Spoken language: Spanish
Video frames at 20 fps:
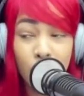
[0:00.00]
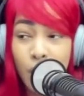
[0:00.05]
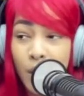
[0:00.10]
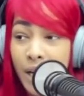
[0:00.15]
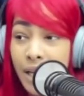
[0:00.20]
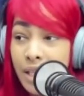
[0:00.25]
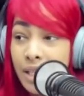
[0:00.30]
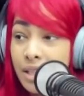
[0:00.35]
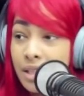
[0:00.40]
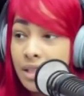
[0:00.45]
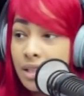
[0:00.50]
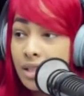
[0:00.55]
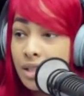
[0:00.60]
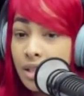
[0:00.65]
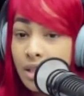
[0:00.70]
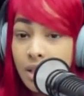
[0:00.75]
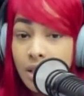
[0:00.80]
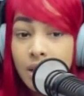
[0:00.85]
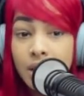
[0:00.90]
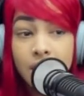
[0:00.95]
Se rumoró
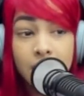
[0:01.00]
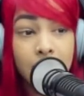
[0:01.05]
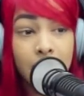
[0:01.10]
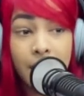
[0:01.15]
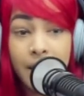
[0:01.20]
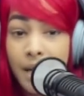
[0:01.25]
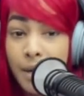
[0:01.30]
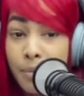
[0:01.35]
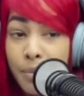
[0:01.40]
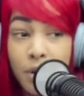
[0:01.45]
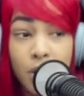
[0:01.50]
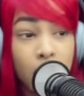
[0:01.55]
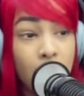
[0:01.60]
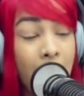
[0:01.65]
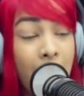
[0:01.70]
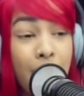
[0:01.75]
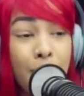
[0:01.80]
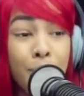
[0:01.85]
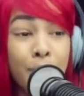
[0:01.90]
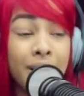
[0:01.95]
nada más. Yo dije se rumoró.
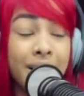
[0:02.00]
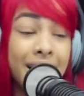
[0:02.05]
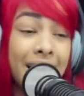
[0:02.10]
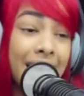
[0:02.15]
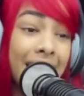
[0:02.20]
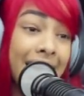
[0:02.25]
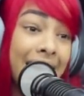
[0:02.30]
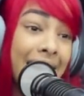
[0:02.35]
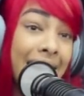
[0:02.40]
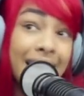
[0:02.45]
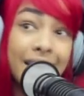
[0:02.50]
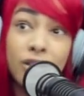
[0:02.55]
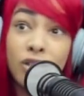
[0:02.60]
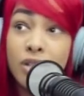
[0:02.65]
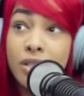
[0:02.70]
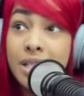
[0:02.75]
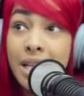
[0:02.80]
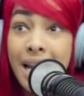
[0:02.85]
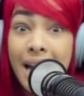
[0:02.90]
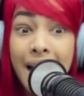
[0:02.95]
Ah, porque es que
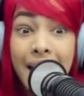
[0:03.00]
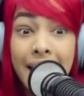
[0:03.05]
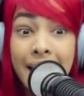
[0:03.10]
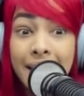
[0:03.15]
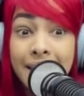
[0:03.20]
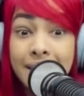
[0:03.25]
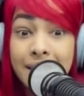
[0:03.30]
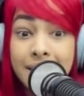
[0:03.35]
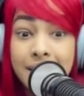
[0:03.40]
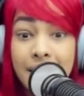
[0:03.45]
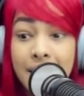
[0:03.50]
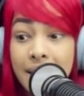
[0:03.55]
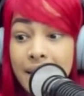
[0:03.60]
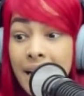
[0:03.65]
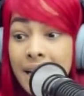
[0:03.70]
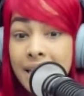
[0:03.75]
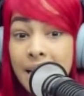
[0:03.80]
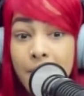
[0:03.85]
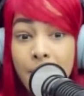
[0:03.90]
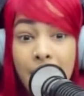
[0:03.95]
entonces la gente se deja
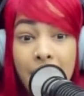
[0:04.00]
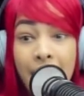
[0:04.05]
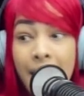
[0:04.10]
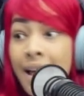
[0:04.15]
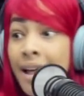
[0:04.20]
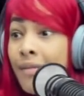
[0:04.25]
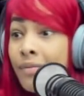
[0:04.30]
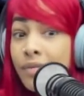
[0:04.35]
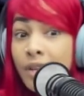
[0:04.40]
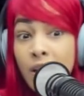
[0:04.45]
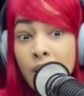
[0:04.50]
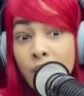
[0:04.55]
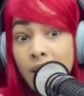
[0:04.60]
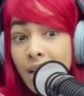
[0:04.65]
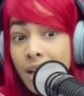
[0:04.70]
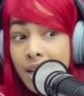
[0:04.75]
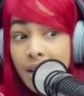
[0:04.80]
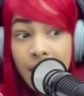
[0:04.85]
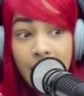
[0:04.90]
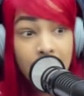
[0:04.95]
llevar de lo
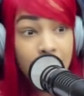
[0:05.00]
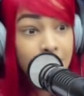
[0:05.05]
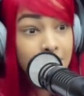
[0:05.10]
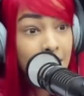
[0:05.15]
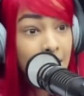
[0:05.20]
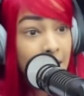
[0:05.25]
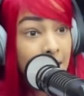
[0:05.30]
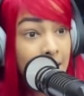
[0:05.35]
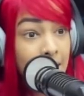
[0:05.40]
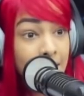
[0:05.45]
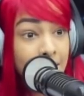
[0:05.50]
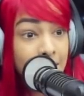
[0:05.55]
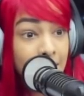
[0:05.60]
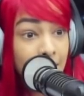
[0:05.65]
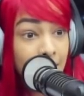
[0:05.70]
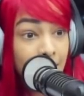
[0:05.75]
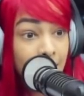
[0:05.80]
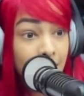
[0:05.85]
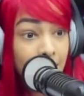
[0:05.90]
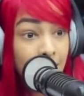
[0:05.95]
que diga la otra
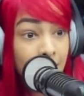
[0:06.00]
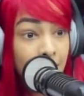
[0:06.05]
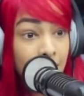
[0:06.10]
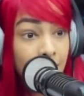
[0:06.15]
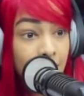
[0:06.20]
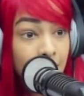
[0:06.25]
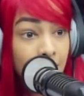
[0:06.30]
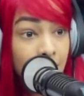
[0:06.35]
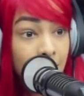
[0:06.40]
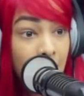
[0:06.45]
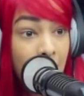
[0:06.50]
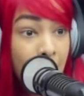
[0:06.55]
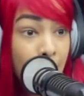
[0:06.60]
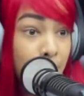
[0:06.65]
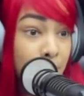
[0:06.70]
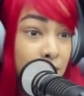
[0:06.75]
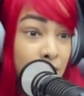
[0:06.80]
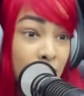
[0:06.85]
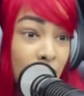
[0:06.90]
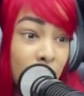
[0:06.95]
gente. Ah,
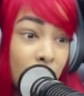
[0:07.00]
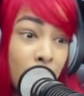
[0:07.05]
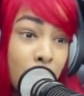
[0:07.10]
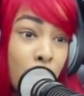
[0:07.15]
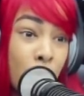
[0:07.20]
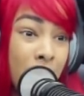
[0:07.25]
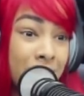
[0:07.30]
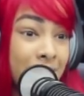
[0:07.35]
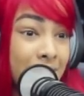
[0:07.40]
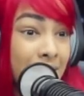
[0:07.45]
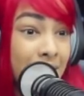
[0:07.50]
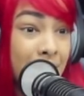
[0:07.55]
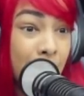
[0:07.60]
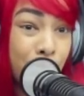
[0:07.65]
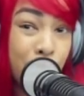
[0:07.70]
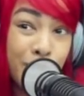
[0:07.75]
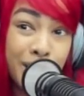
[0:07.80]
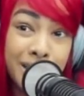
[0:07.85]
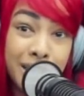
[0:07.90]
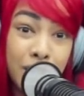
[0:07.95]
pues si yo digo me voy a tirar del
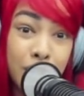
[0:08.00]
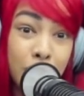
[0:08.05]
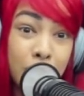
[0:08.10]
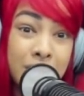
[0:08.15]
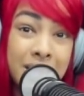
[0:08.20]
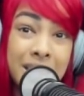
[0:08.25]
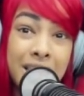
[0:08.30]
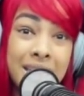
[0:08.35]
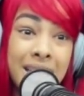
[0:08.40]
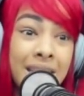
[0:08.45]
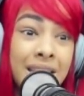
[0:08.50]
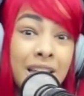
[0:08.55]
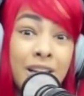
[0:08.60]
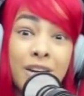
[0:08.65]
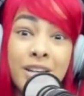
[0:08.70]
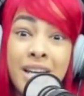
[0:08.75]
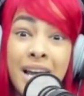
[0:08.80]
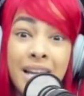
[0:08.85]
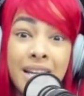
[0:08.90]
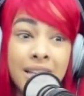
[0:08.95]
puente, yo te dice, se tiró
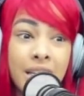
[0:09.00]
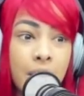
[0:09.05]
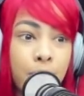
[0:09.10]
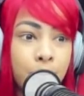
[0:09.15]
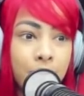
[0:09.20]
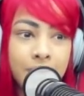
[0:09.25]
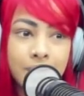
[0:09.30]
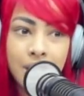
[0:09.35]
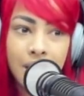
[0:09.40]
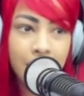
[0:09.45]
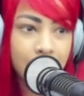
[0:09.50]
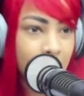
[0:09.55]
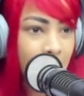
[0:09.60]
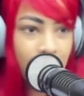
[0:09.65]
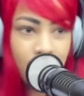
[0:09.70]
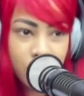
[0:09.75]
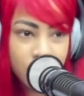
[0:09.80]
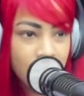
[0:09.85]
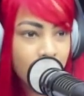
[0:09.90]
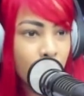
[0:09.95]
Yailin del puente, ya, ya
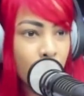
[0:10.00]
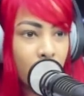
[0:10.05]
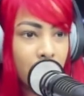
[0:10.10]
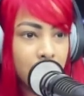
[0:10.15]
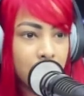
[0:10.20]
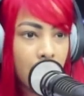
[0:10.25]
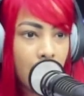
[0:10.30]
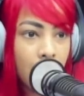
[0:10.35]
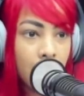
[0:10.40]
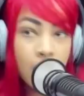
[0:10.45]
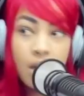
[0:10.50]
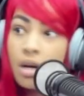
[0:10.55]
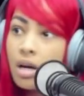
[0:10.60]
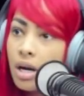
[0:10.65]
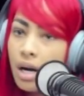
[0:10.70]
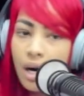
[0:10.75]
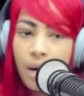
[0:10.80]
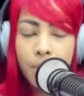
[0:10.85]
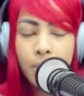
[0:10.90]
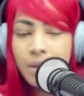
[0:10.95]
yo estoy muerta.
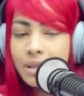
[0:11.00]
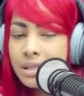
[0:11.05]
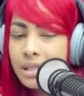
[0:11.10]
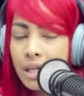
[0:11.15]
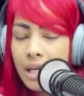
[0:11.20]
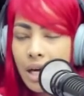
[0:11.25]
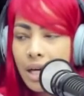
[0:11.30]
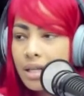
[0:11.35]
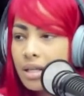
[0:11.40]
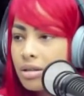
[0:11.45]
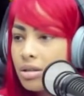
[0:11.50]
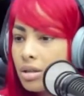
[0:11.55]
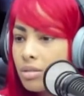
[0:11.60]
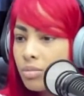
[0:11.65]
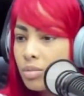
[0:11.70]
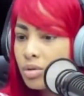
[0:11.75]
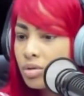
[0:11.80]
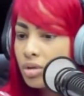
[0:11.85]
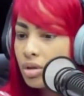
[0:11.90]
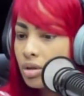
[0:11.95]
Ah, porque se calla en todo el
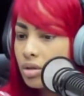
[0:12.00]
mundo.